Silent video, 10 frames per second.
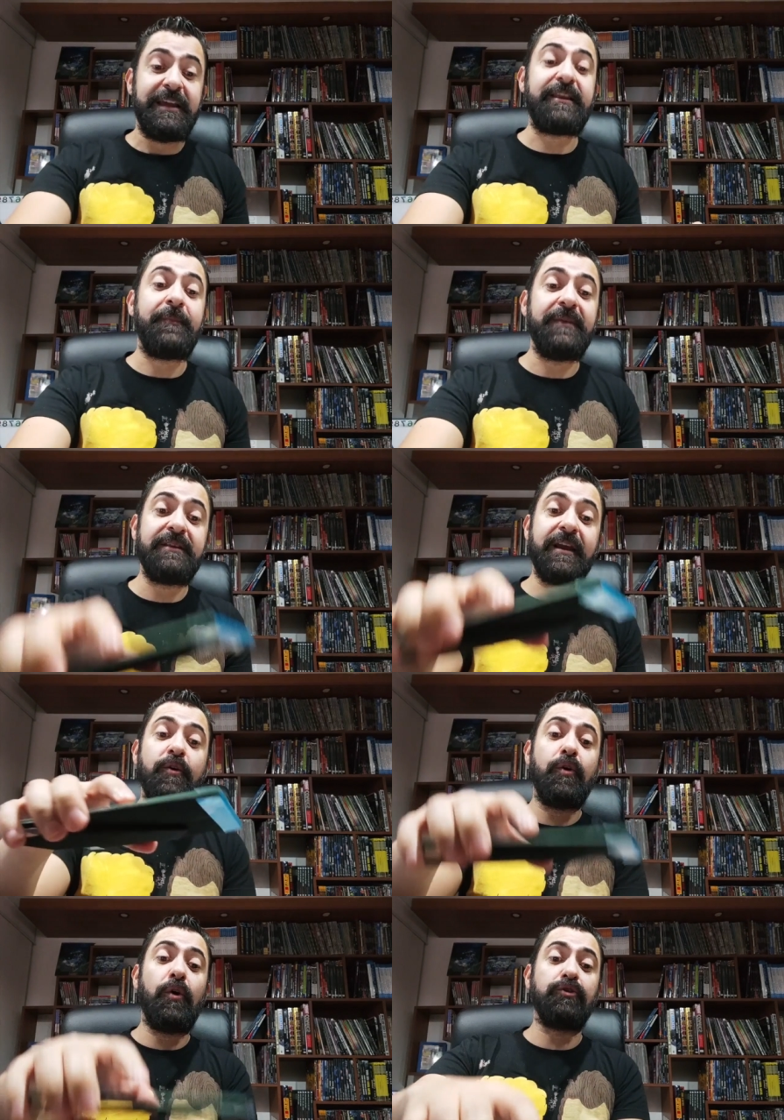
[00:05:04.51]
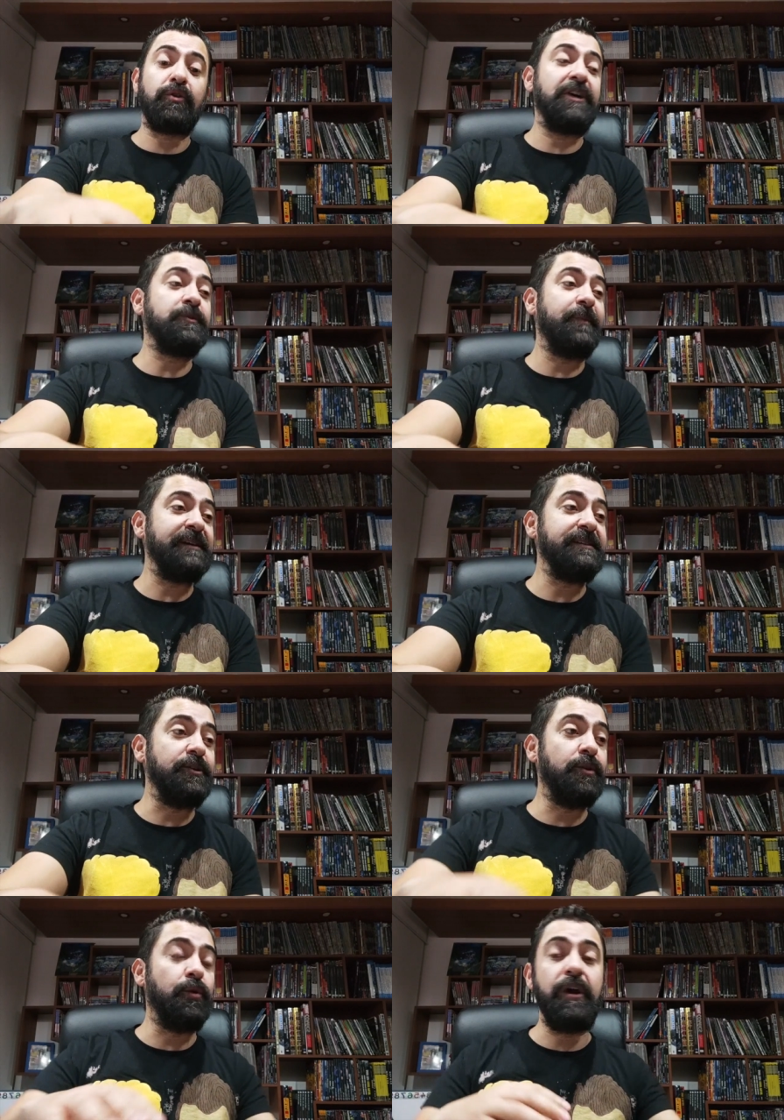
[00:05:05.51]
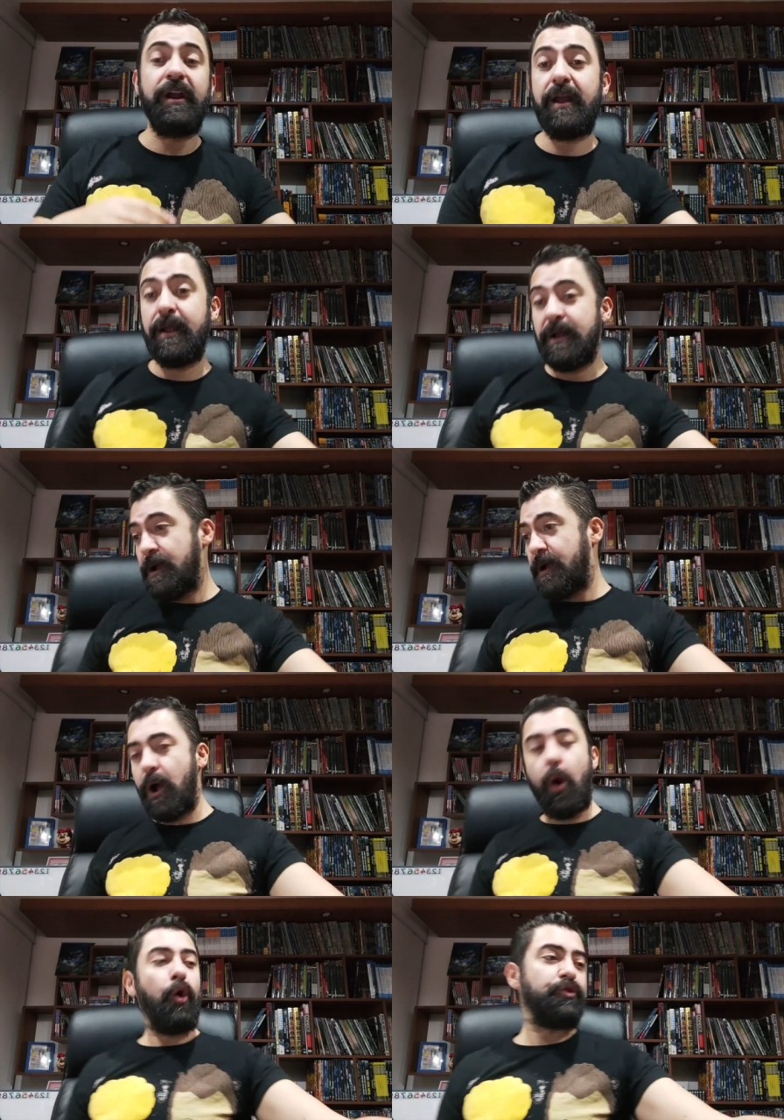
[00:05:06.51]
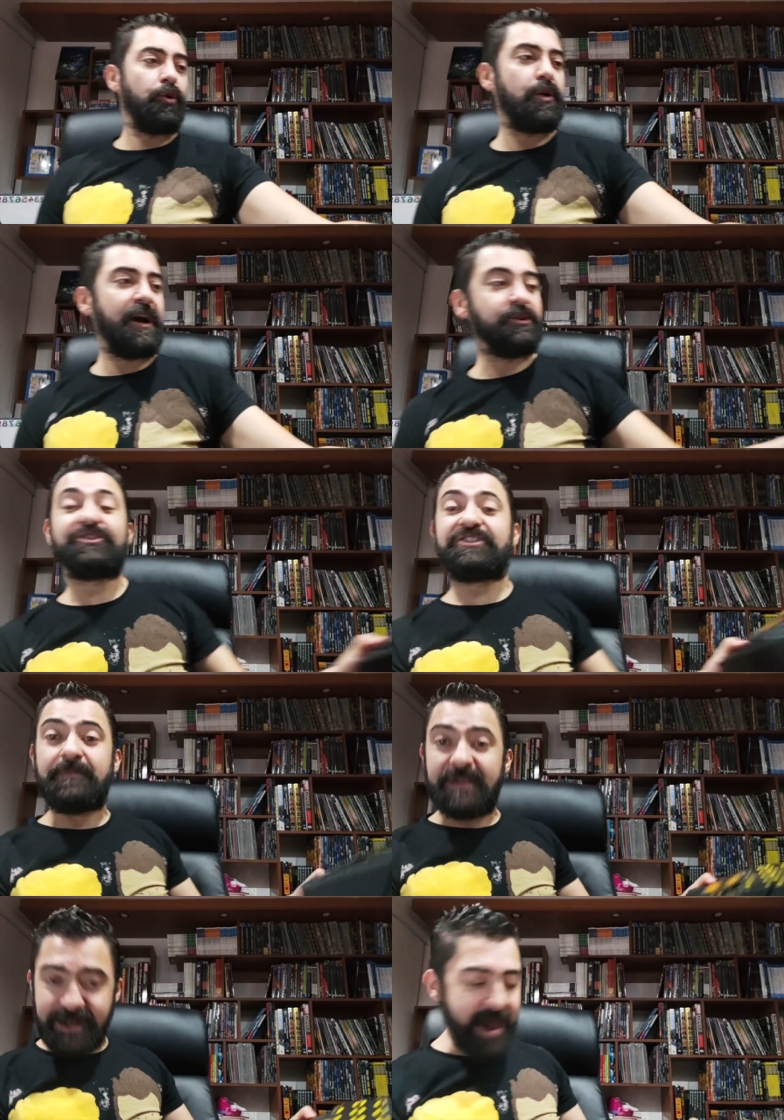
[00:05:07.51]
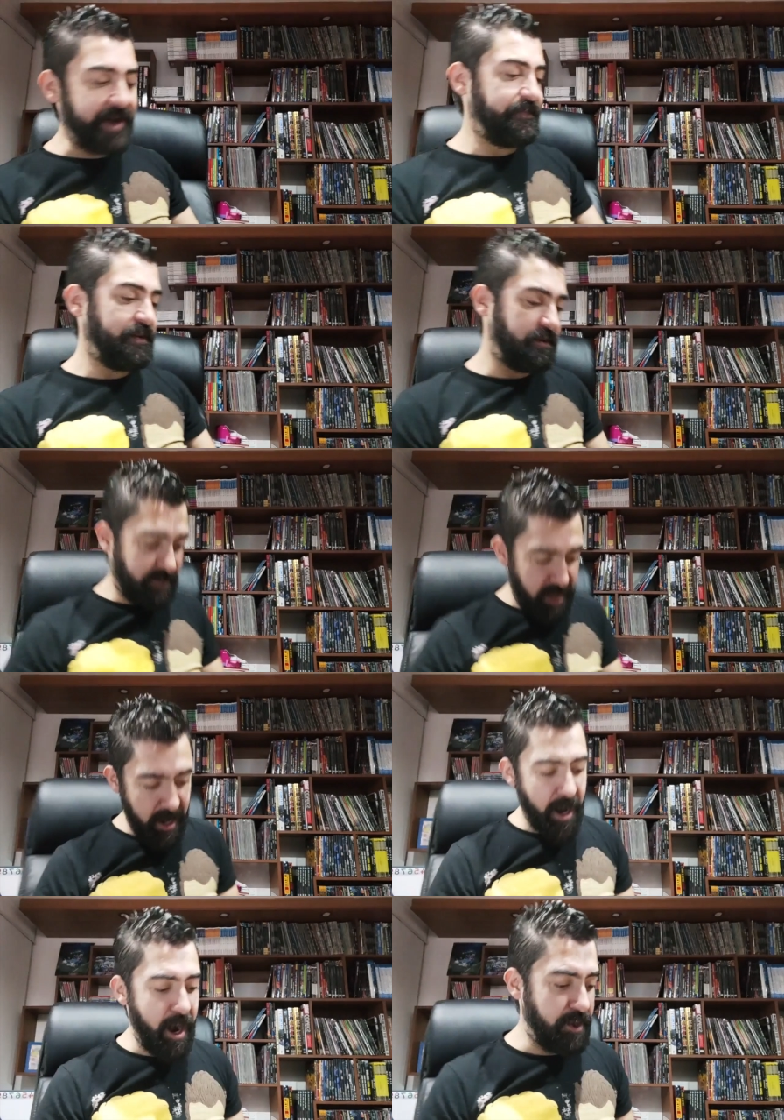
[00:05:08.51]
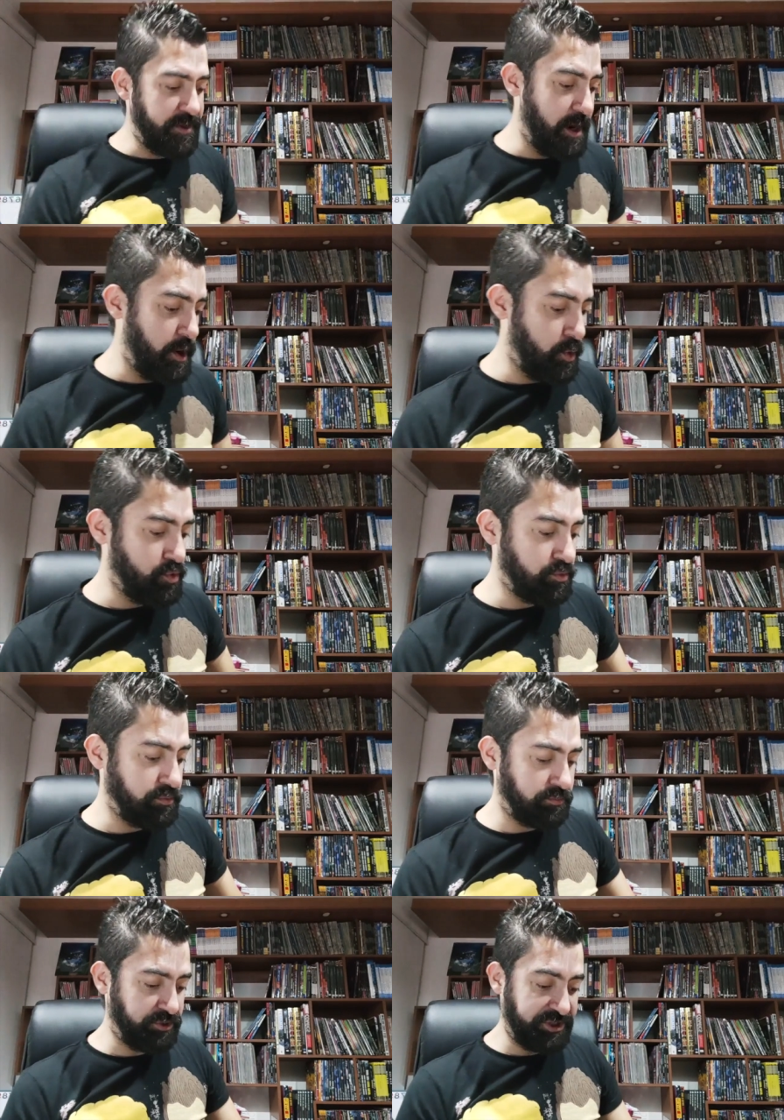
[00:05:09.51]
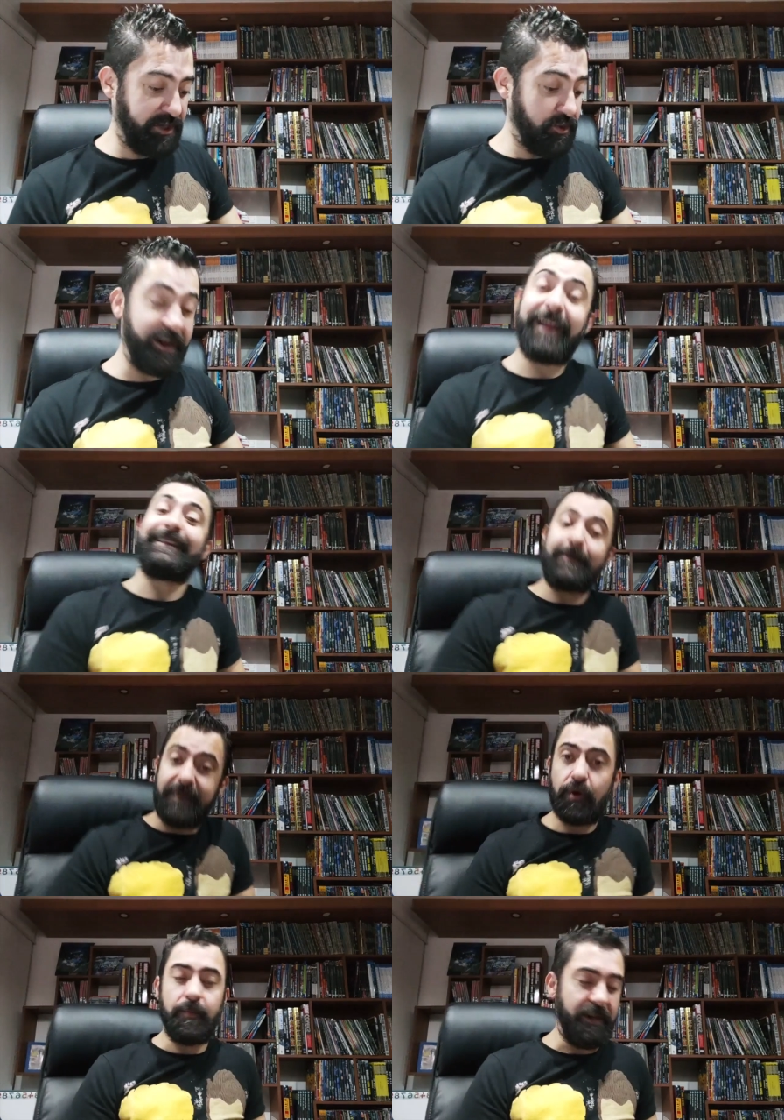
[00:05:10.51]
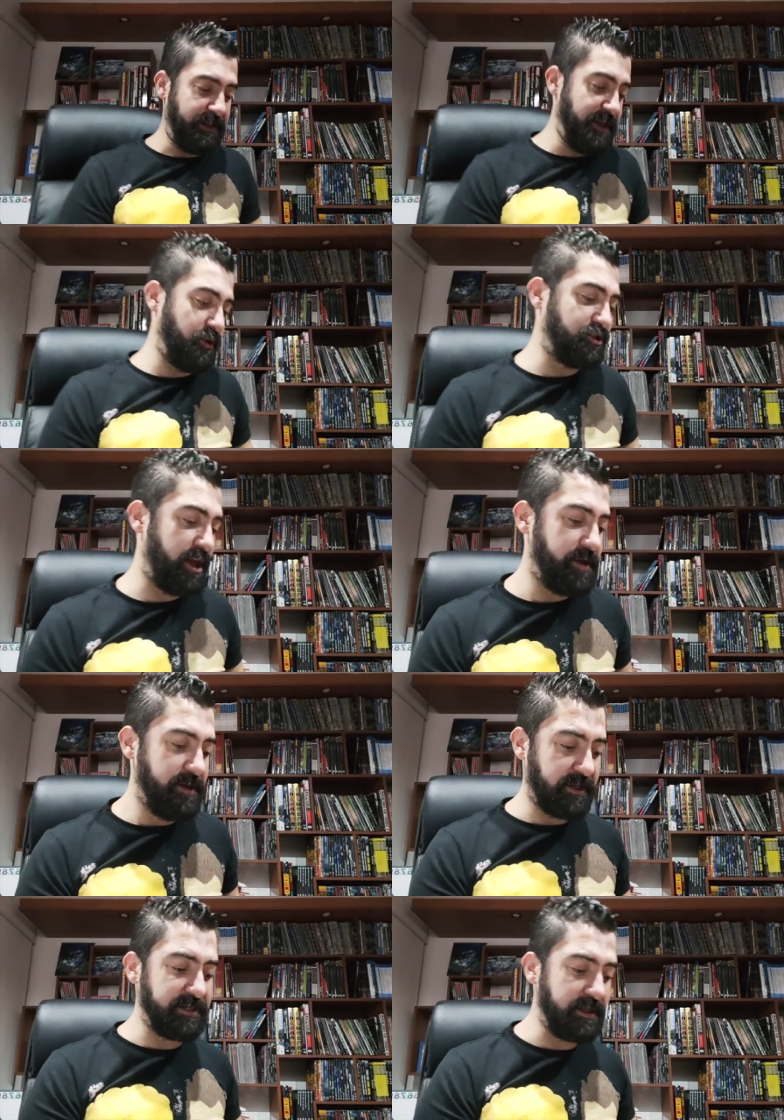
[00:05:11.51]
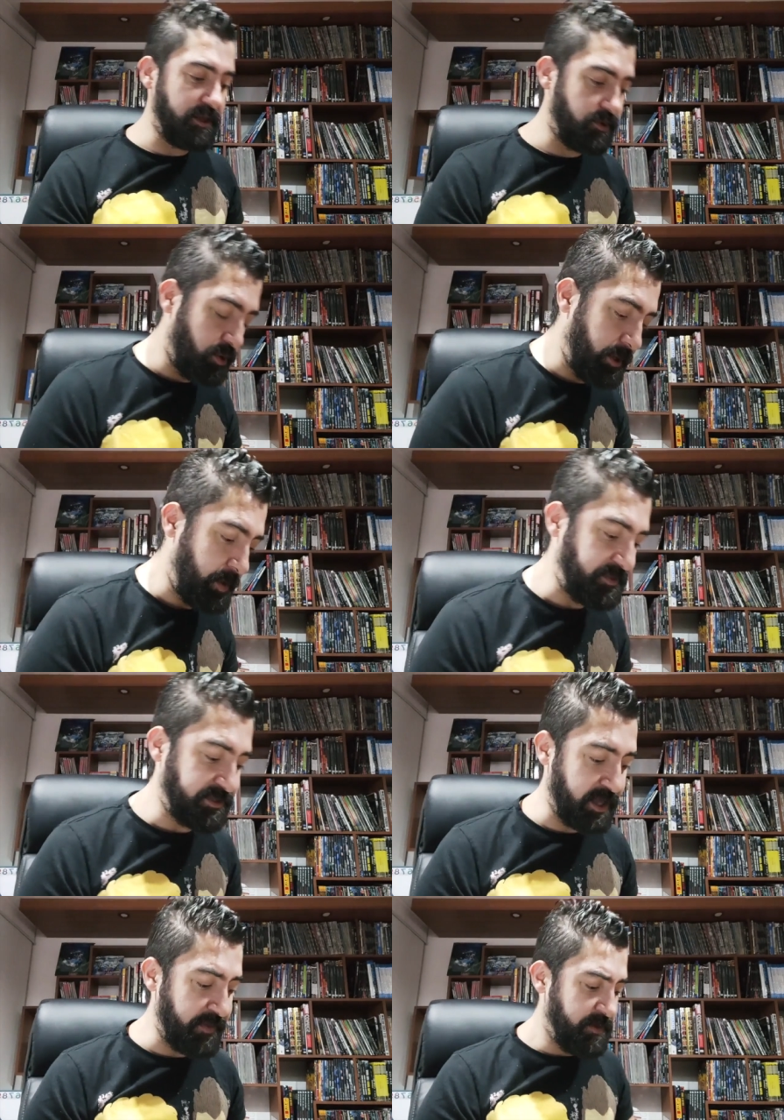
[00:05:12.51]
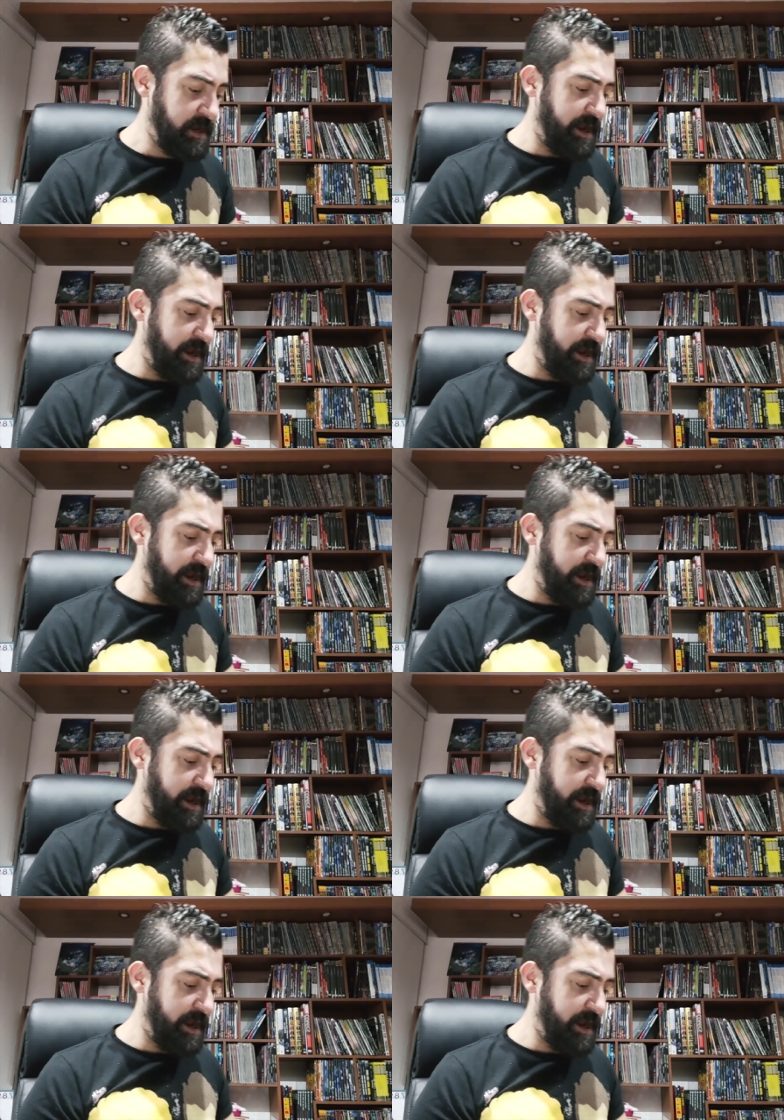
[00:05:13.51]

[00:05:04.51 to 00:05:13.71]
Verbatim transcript: Y también tengo otro caso parecido eh, otro caso similar de, de un seguidor que terminó convirtiéndose, trascendiendo en amistad.